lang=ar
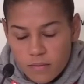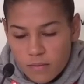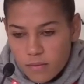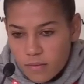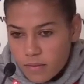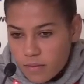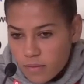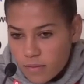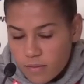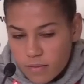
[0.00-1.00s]
ايجابيه في هذه
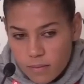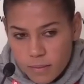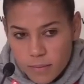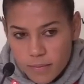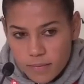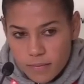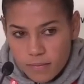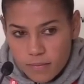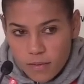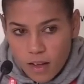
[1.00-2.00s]
المقابله الاولى
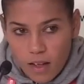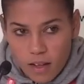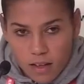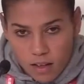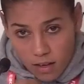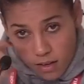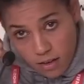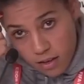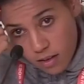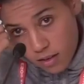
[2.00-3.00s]

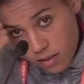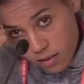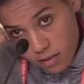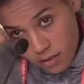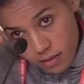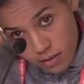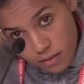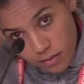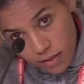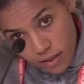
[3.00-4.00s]
آه،
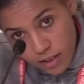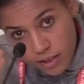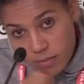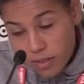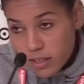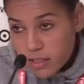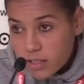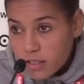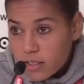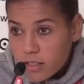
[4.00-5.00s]
احنا ما غاديش
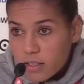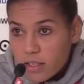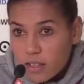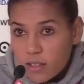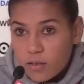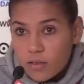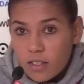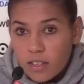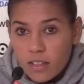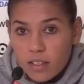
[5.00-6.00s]
نركزوا
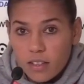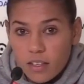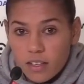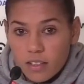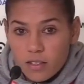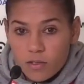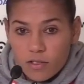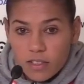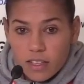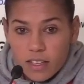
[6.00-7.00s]
على على جوج
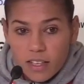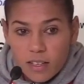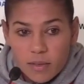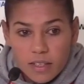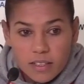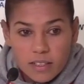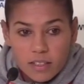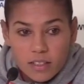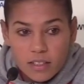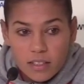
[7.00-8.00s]
ديال اللعابه
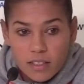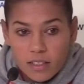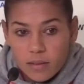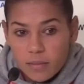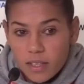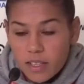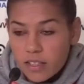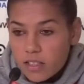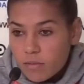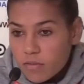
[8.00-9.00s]
اللي اللي ما
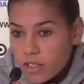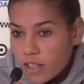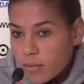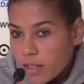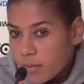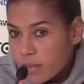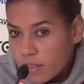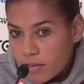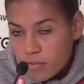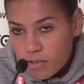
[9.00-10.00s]
كاينينش في المنتخب الالماني
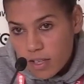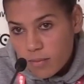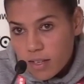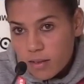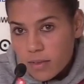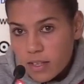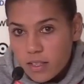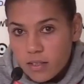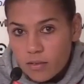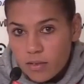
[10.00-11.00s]
فالمنتخب الالماني
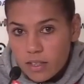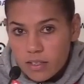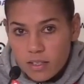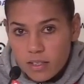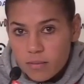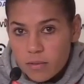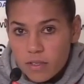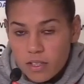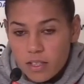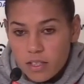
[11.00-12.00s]
عنده واحد التركيبه
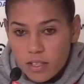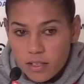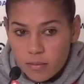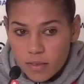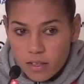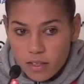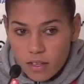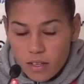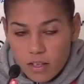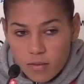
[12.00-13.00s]
بشريه اللي كبيره
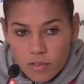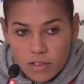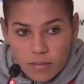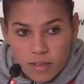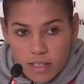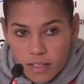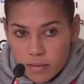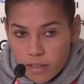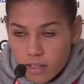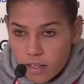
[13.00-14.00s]
معظم
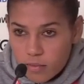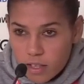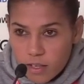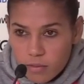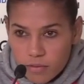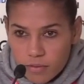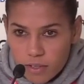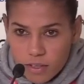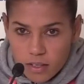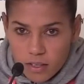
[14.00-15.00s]
اللعيبه ديالهم كيلعبوا
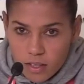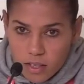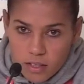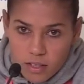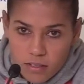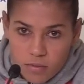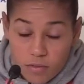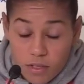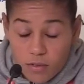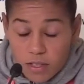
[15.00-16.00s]
في يعني في
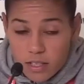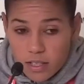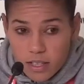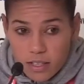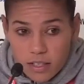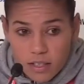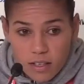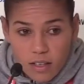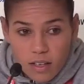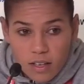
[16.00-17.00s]
مستويات عاليه
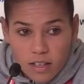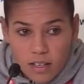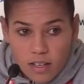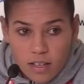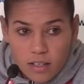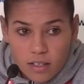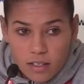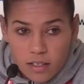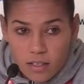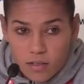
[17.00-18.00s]
حنا
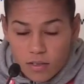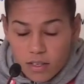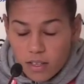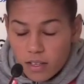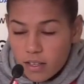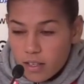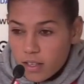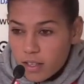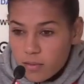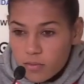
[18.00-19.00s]
كنركزوا على
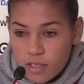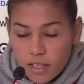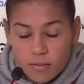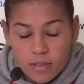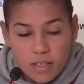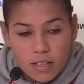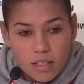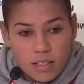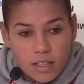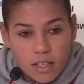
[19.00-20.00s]
على المنتخب ديالنا
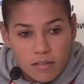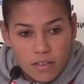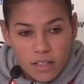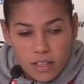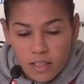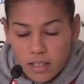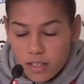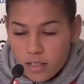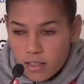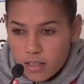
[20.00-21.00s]
حنايا الفريق
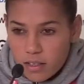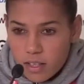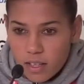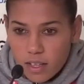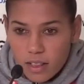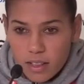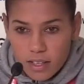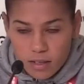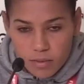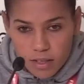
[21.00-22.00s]
ديالنا طريقه
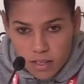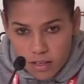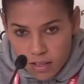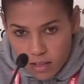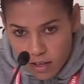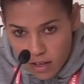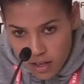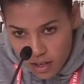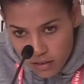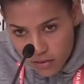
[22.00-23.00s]
اللعب ديالنا
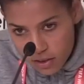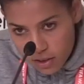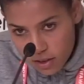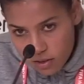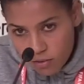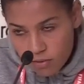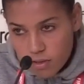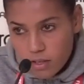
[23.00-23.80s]
كيفاش نقدروا